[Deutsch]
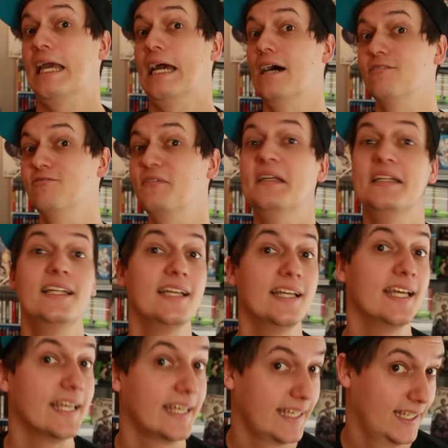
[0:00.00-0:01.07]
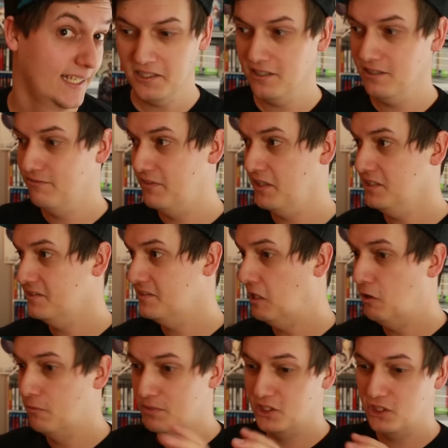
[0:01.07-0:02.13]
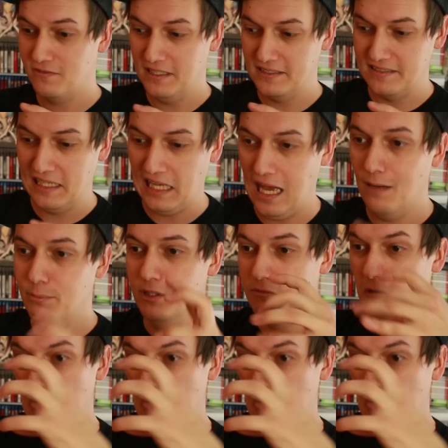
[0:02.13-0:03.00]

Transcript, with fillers: her, finde ich Kirche, Friedenstaube, schwarzer Rabe.